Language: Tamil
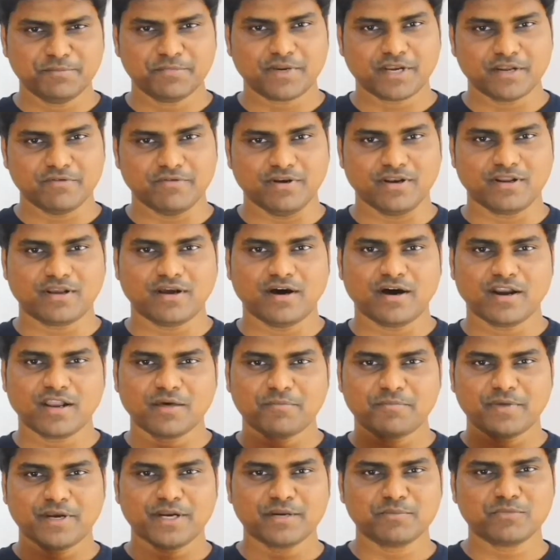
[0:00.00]
டைம் ட்ராவல்
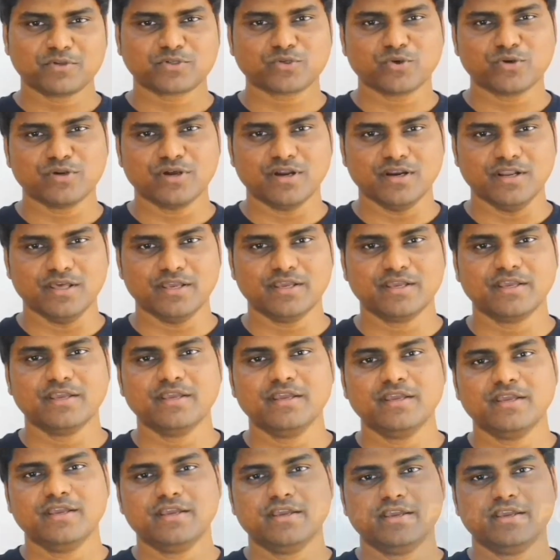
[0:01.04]
கால பயணம்னு சொன்னாலே